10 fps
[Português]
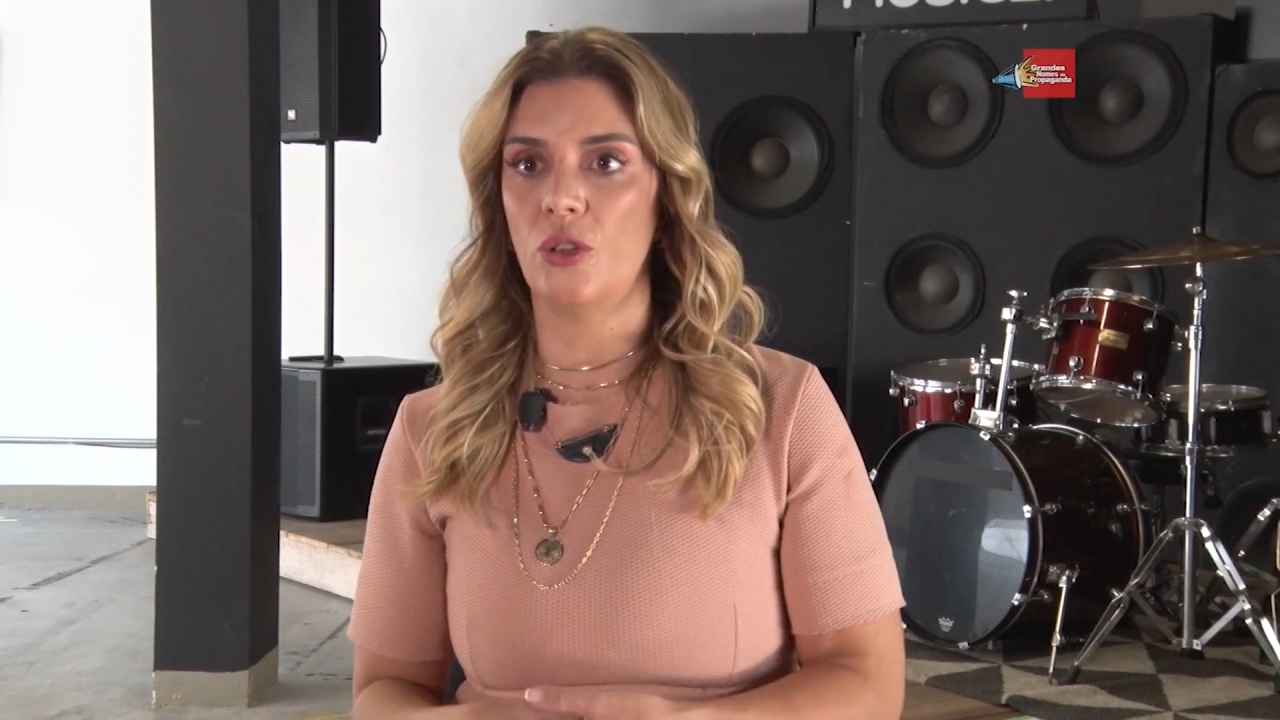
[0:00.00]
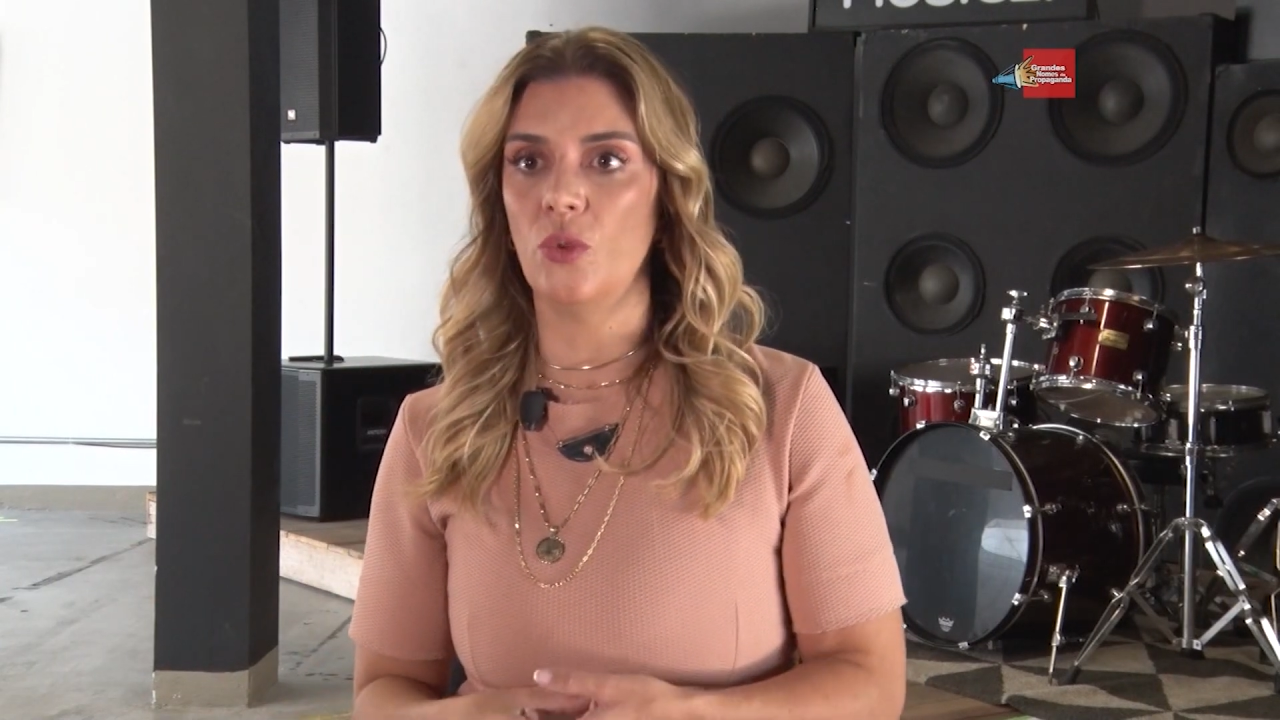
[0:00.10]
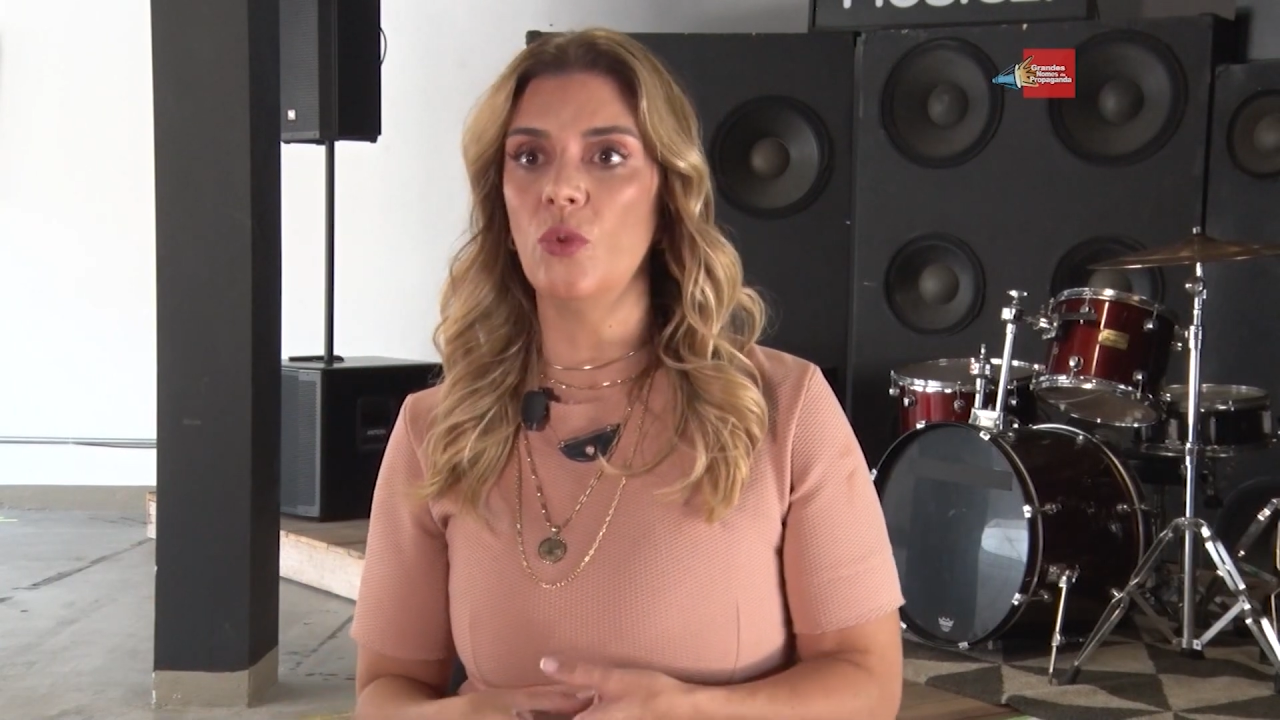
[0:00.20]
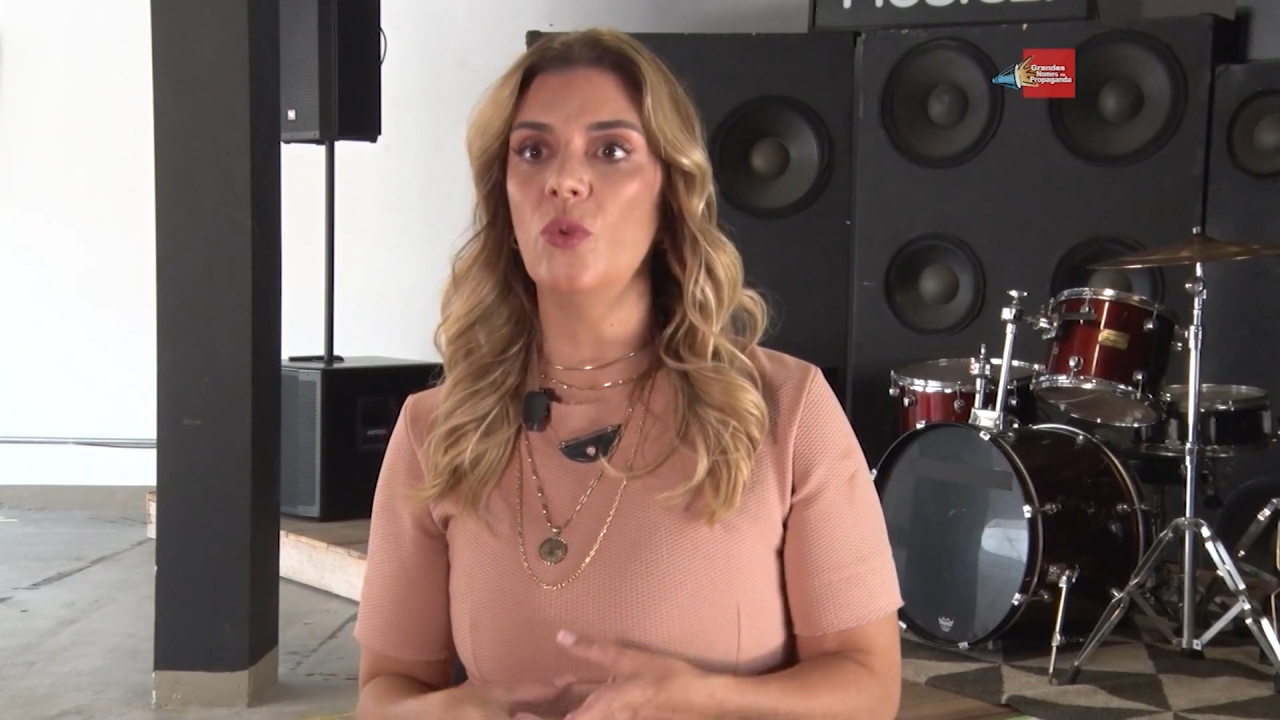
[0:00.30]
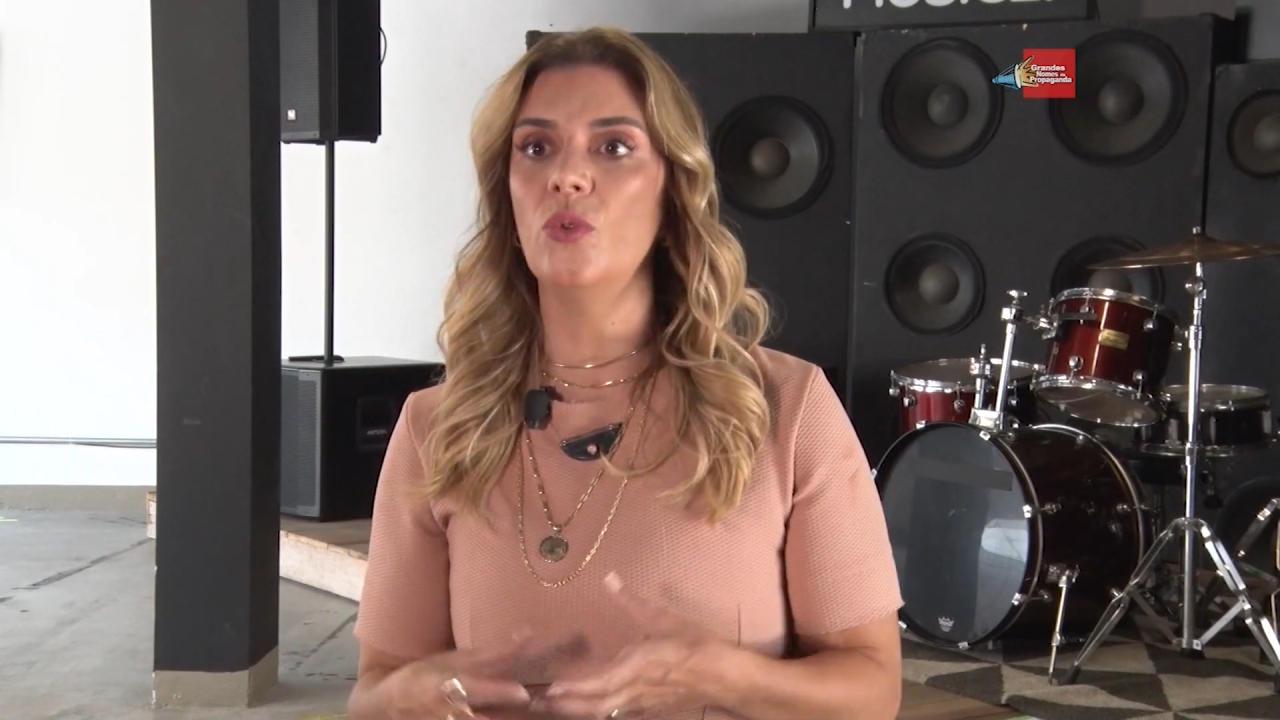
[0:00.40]

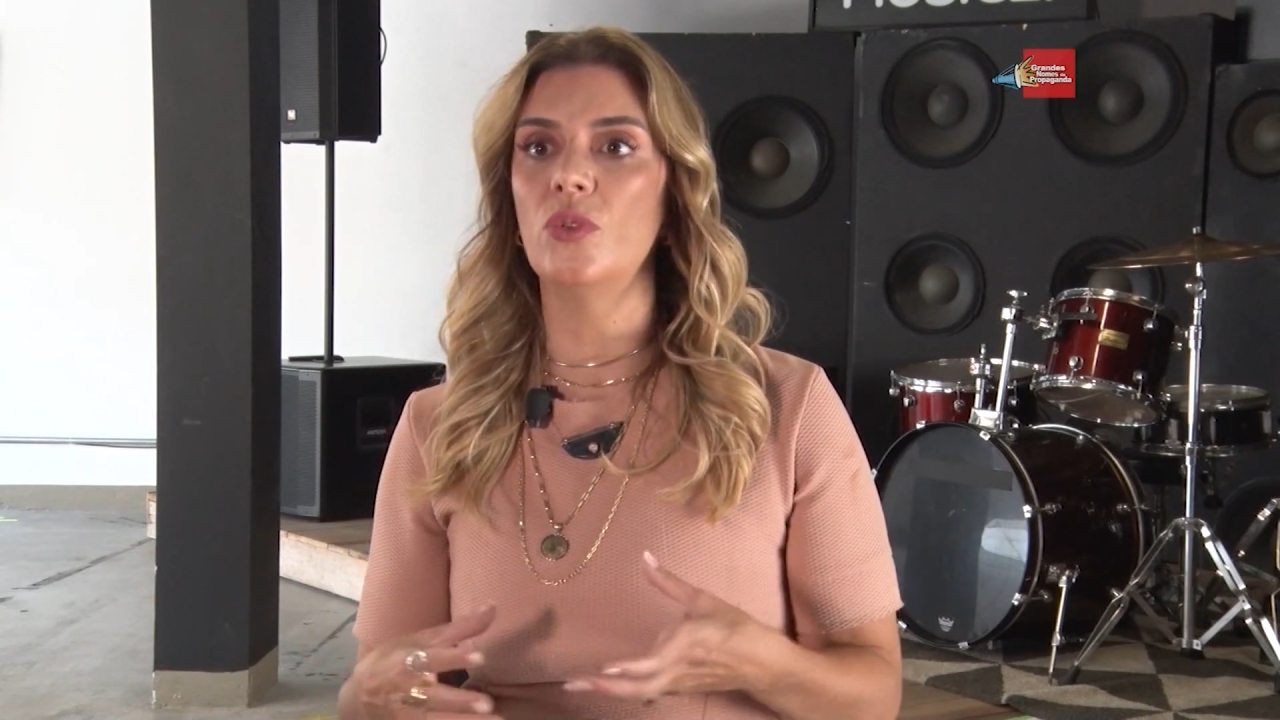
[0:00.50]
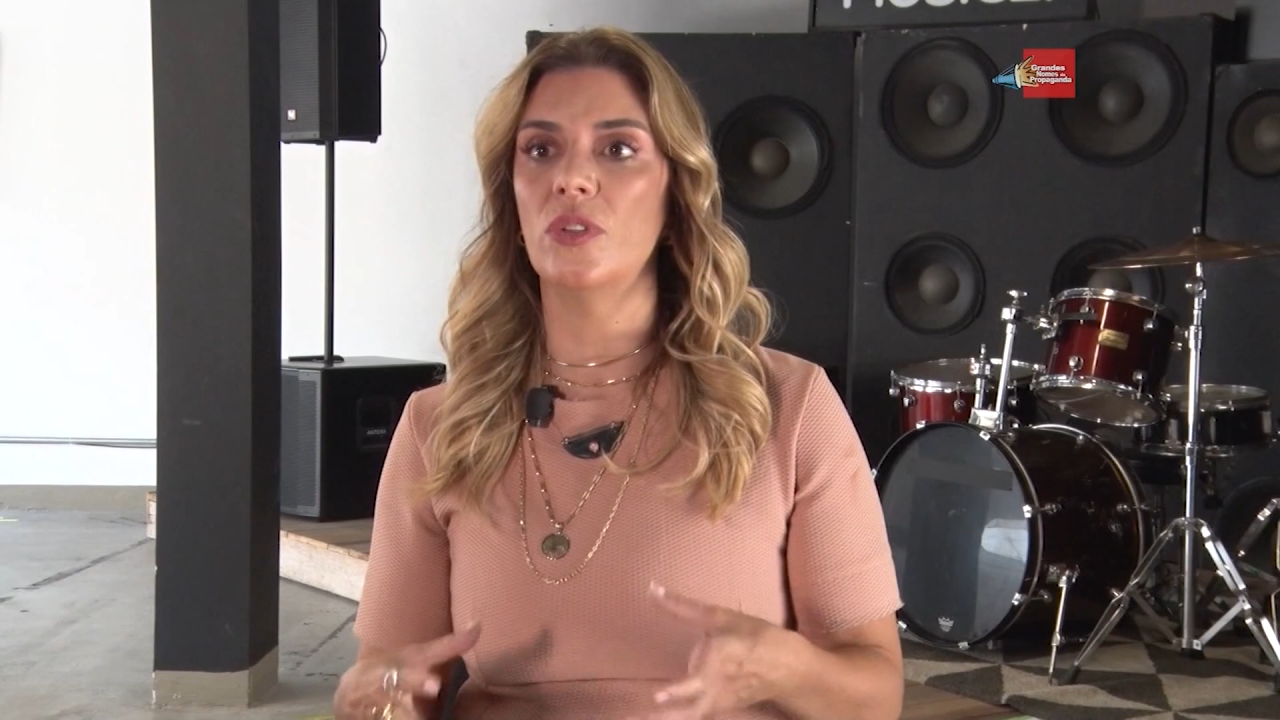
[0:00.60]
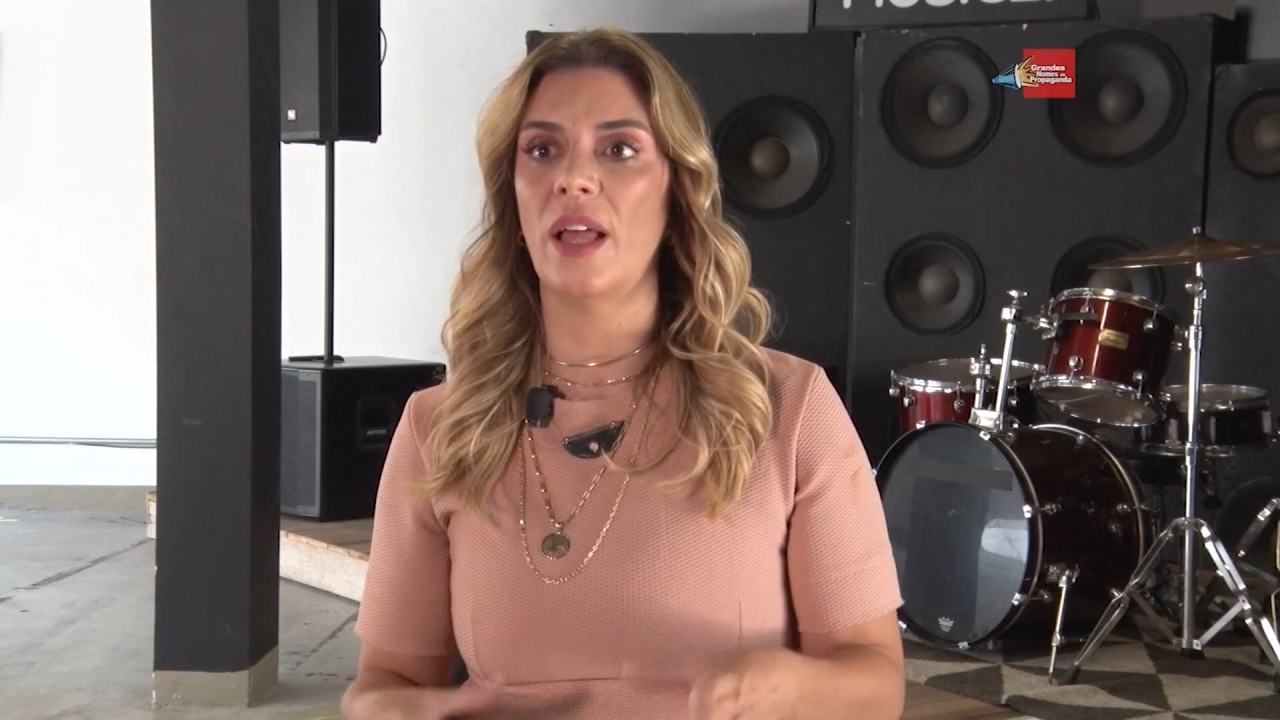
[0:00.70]
tudo,